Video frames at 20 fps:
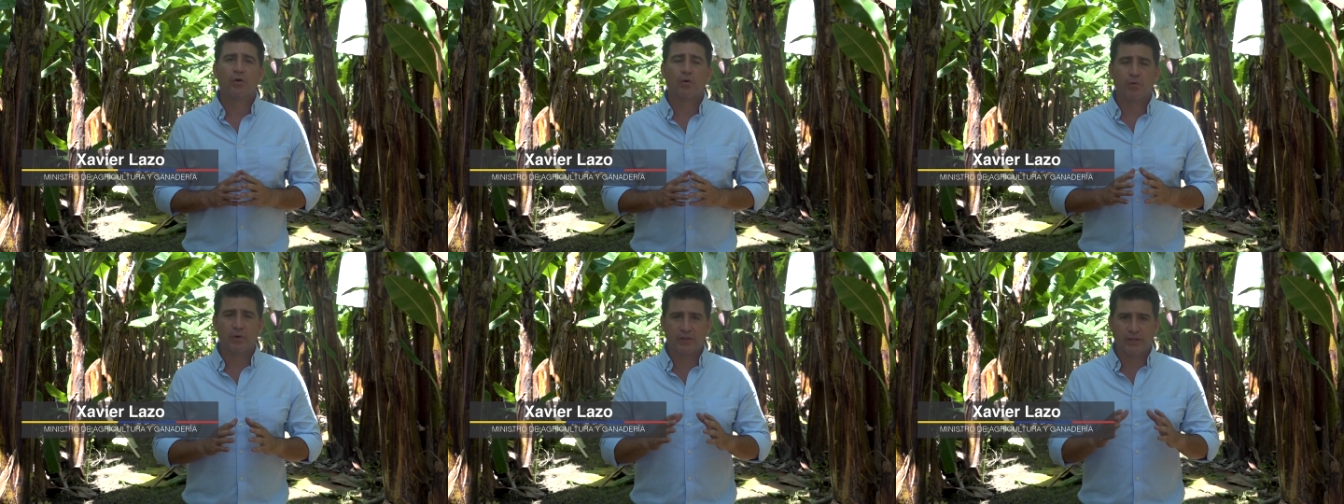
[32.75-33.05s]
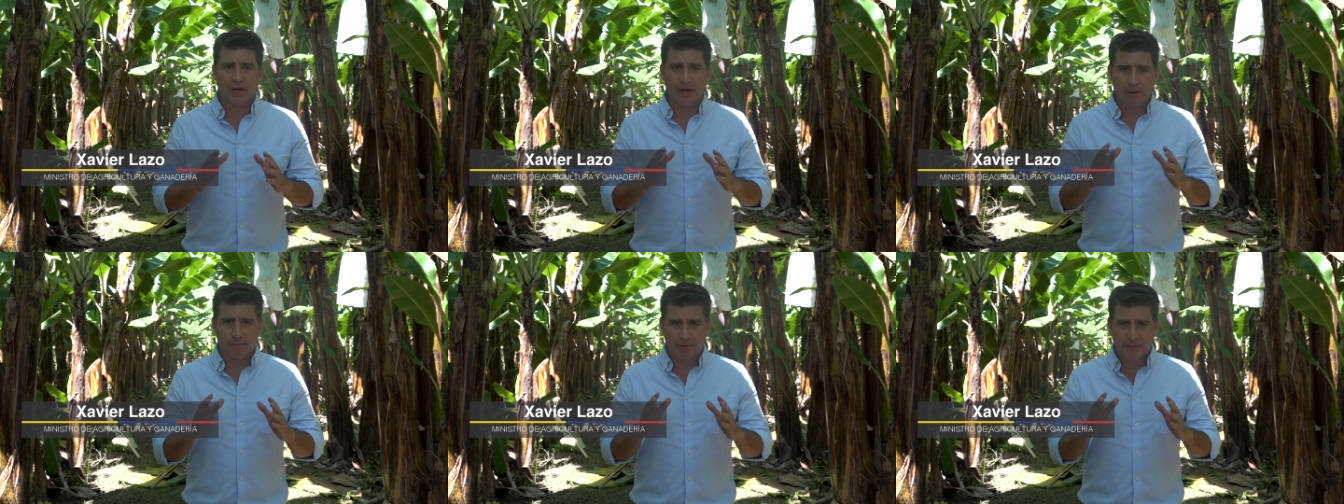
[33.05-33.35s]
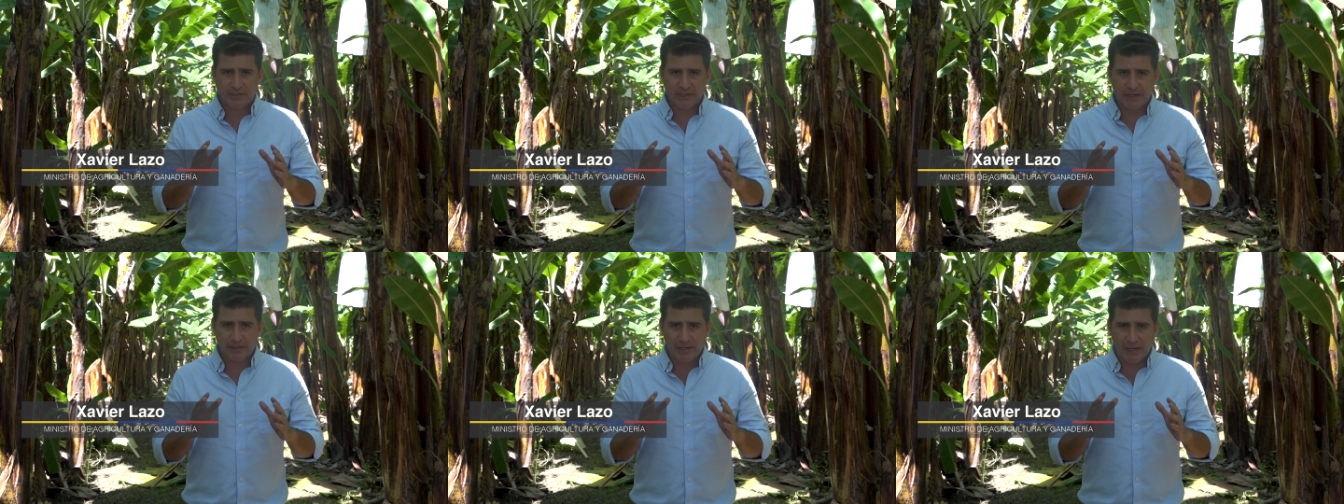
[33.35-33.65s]
con nuestra
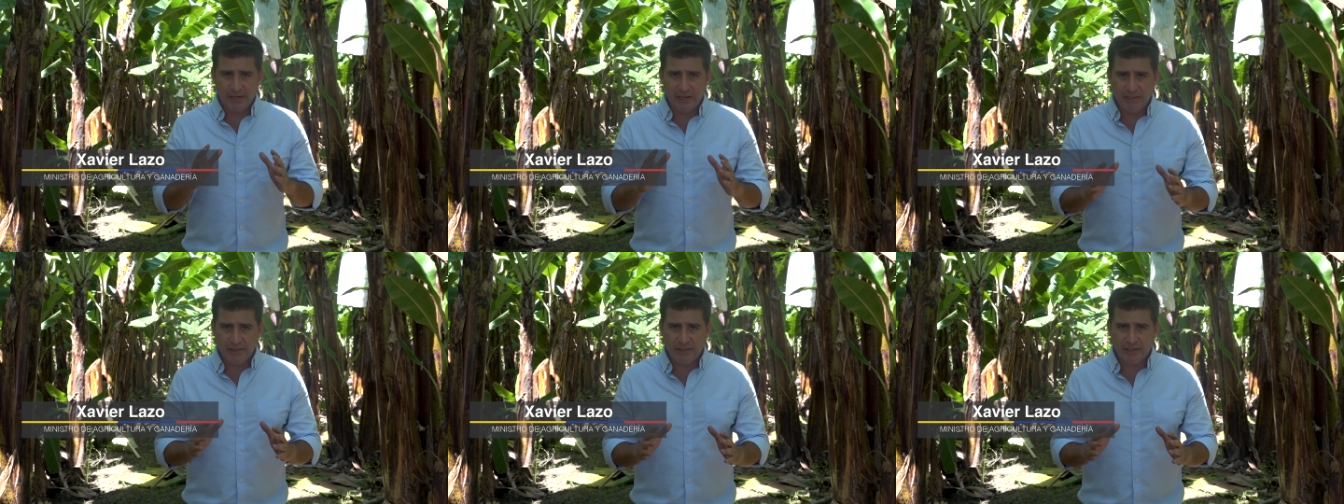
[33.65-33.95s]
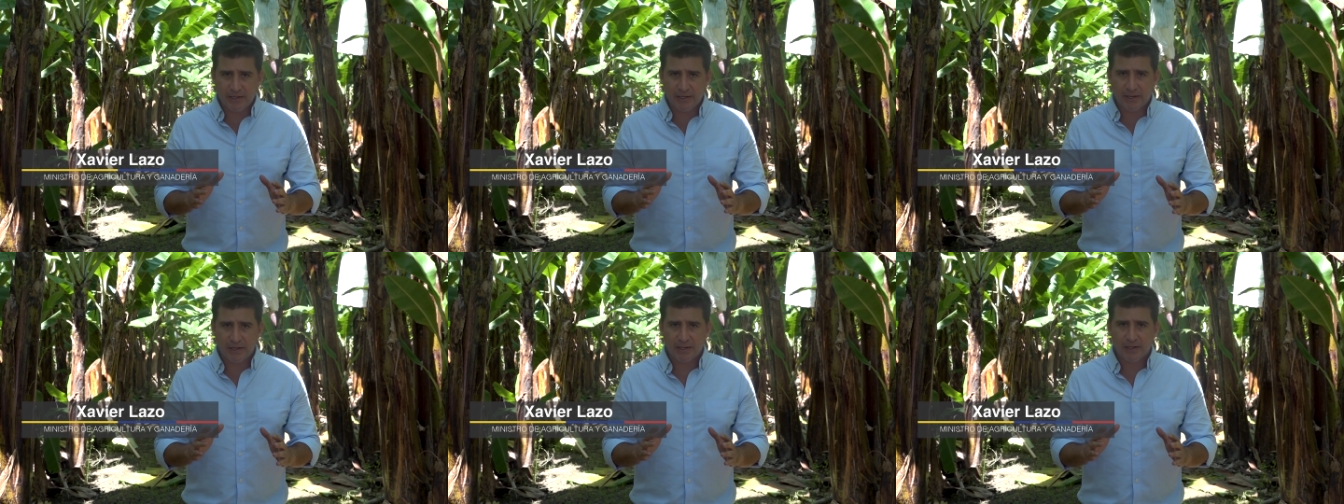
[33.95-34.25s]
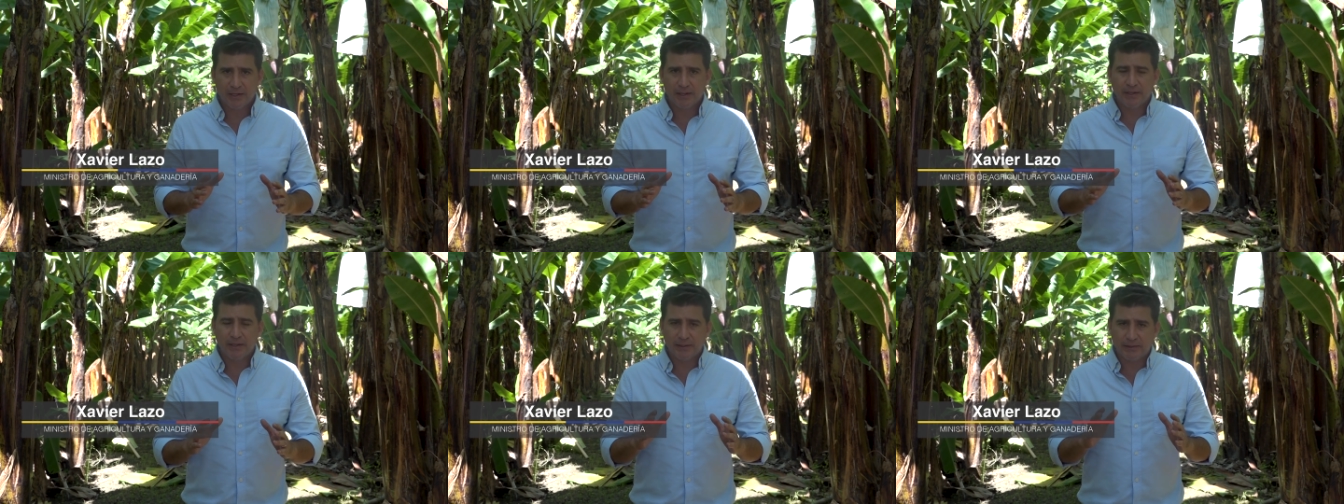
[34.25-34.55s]
capacidad
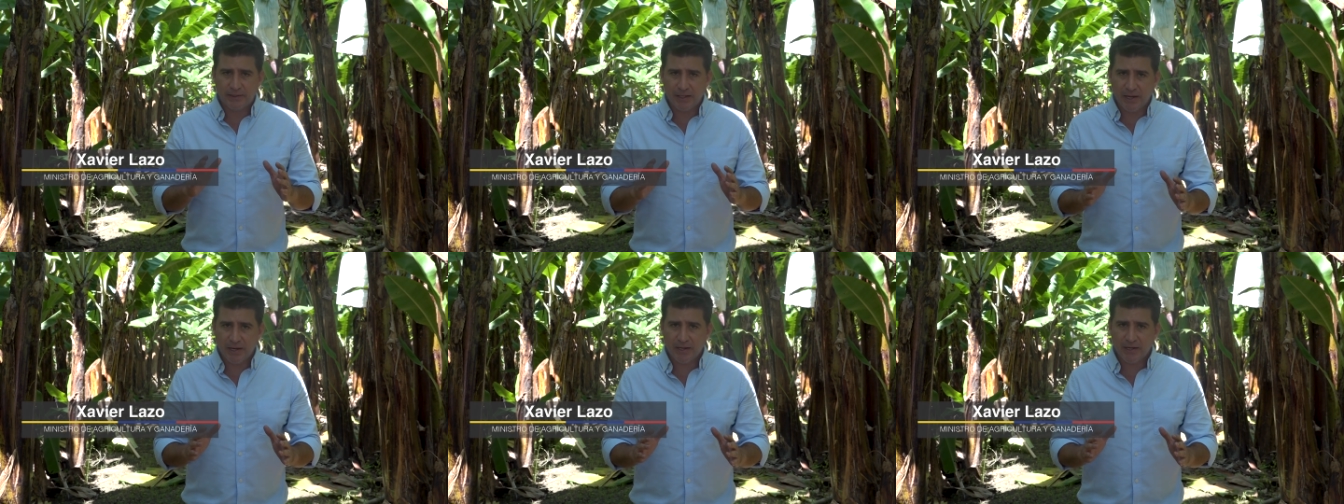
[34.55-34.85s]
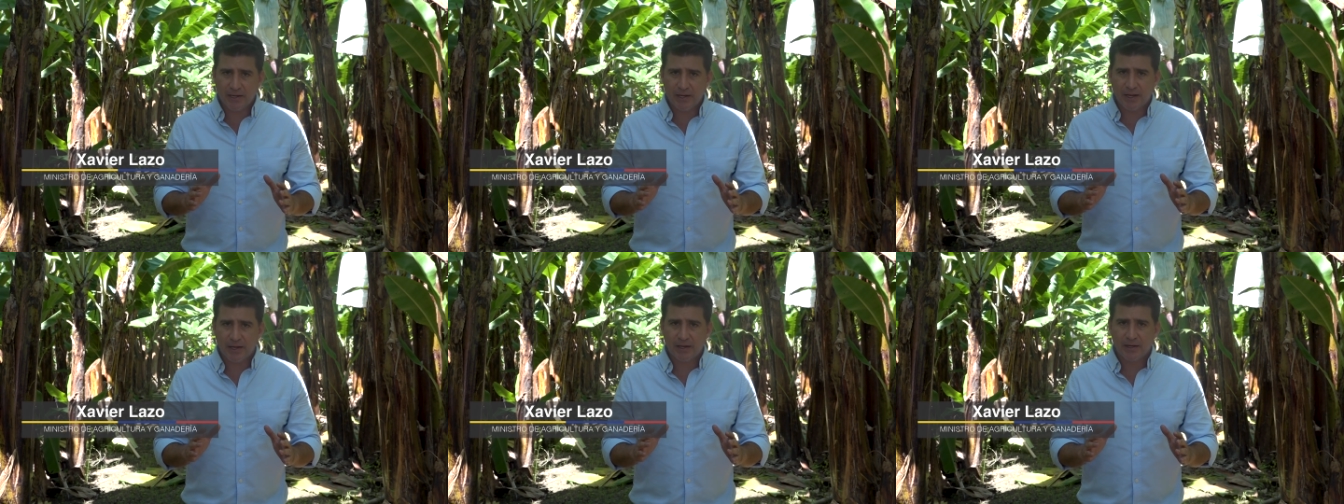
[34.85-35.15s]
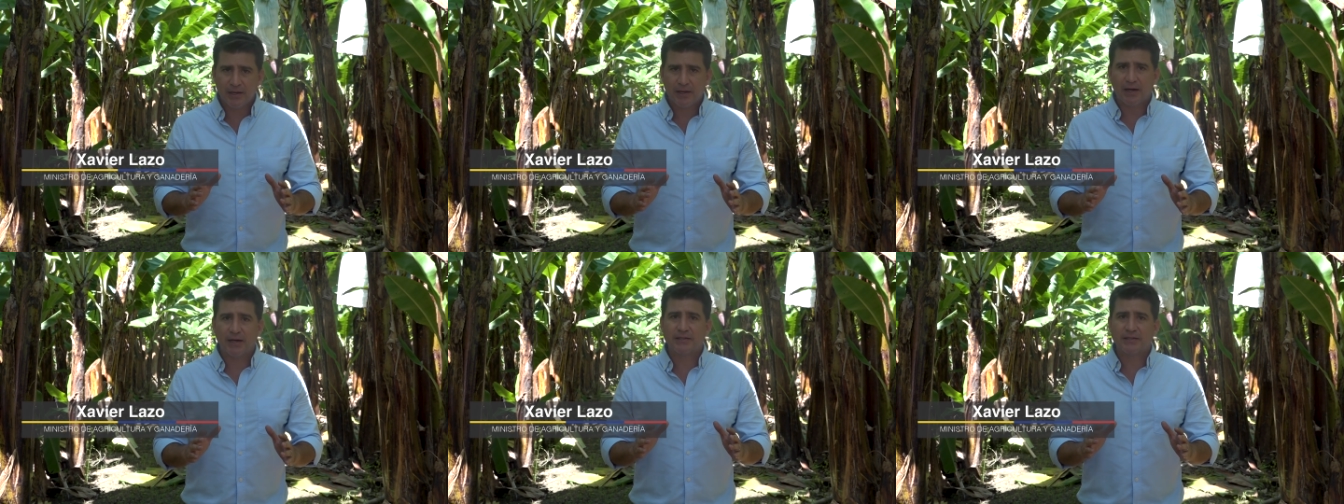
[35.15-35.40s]
analítica y técnica,